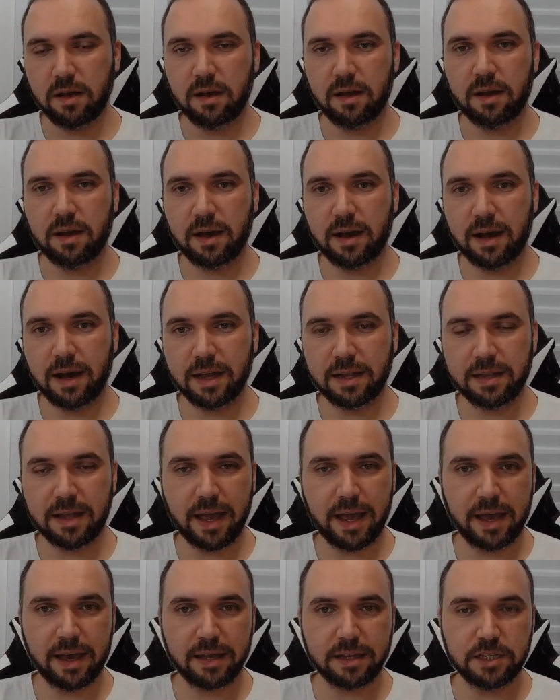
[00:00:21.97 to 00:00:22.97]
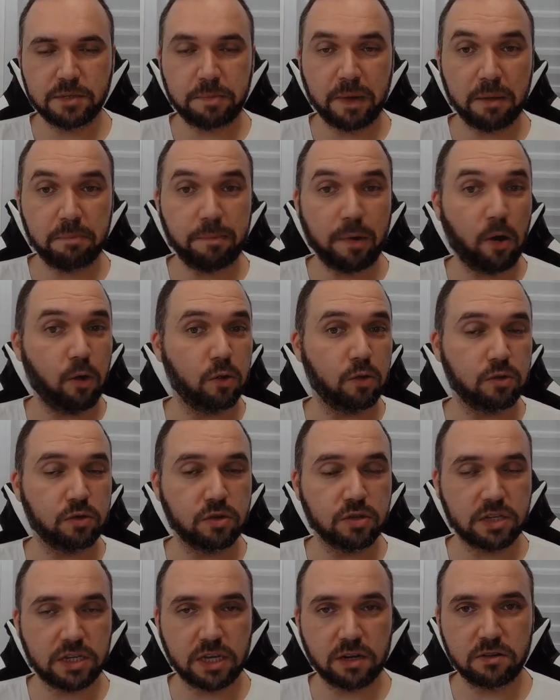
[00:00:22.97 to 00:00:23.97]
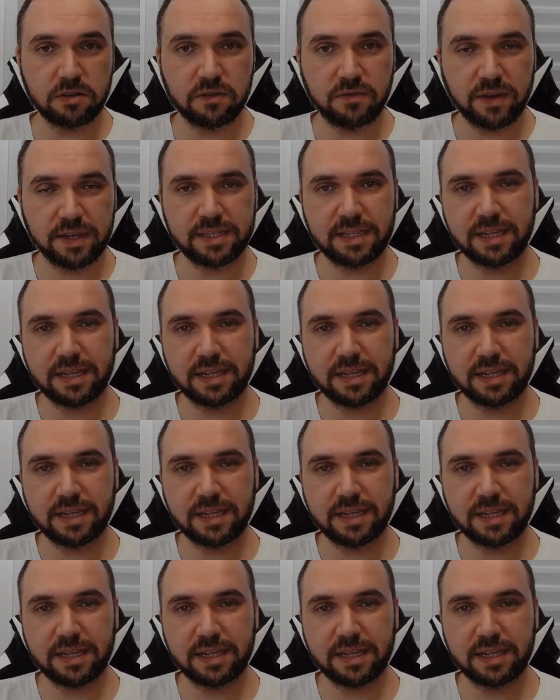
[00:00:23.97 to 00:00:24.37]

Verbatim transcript: a, ah, a ideia de Pai Paulo do de fazer